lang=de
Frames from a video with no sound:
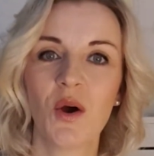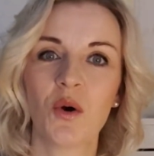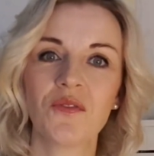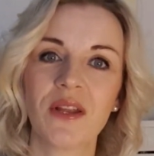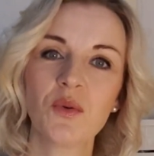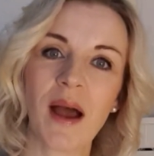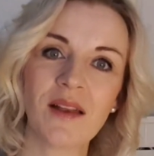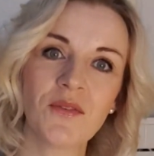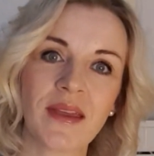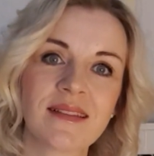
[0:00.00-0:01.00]
Und wenn du
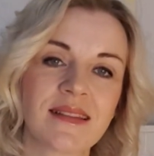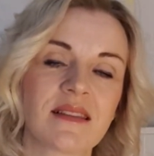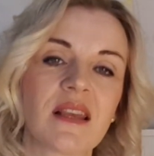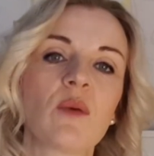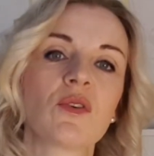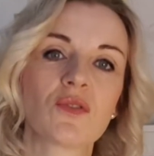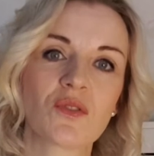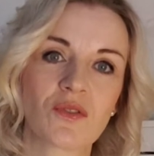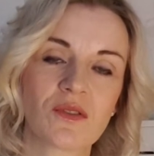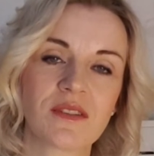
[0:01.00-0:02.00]
anfängst, dich selber so
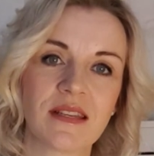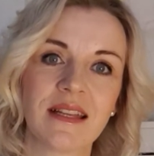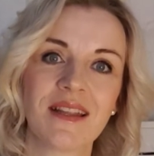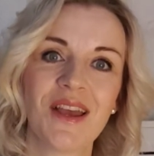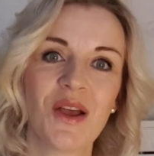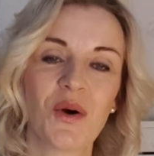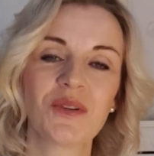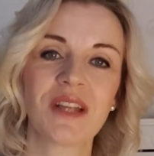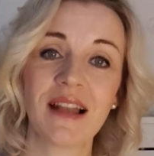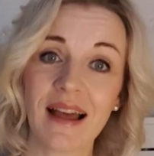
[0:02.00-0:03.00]
zu sehen,
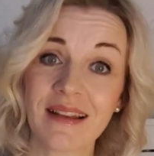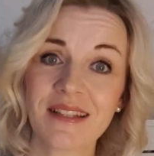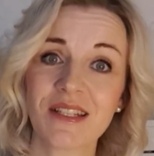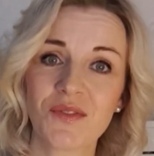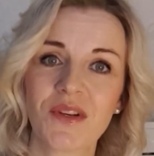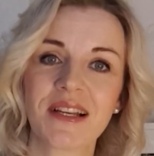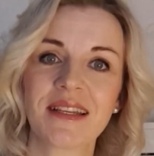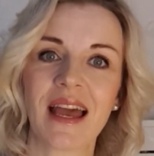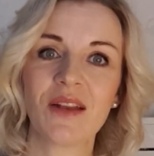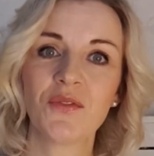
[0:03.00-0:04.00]
und da lade ich dich
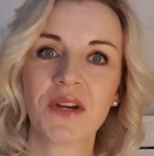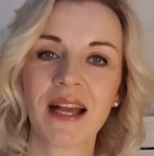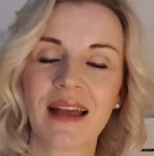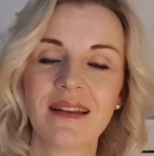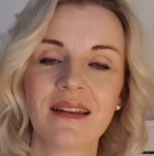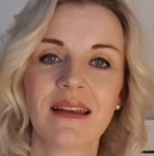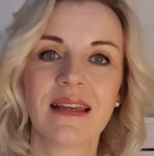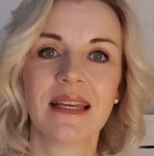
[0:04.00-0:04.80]
wirklich ein, an,